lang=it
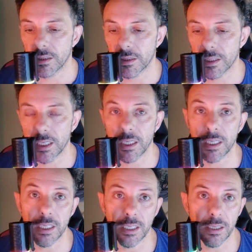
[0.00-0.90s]

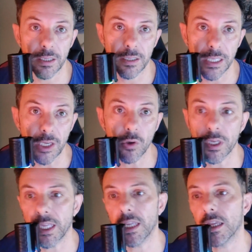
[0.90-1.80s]
ti dico
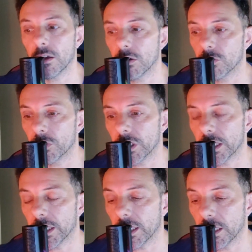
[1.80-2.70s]
che un,
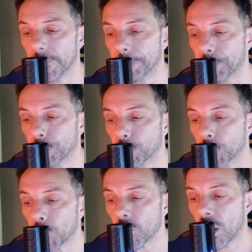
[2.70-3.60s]

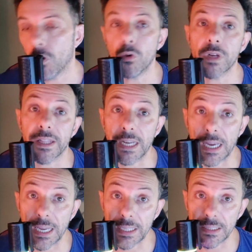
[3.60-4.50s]
una
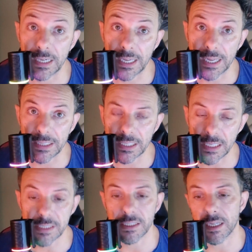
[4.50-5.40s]
della, delle
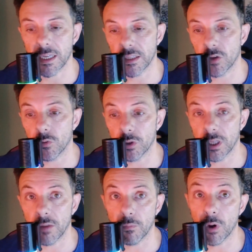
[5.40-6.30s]
caratteristiche di
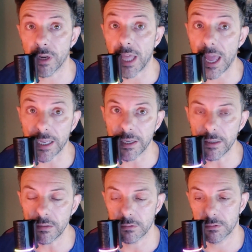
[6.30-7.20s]
un buon
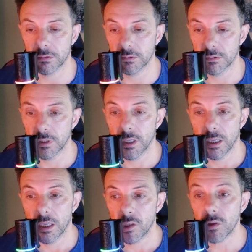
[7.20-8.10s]
hacker
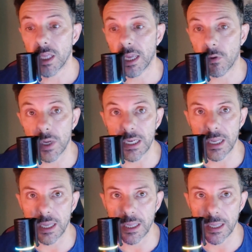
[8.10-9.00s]
non è
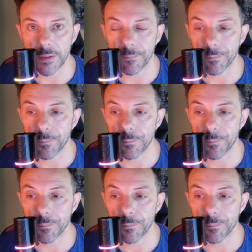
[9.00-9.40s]
quella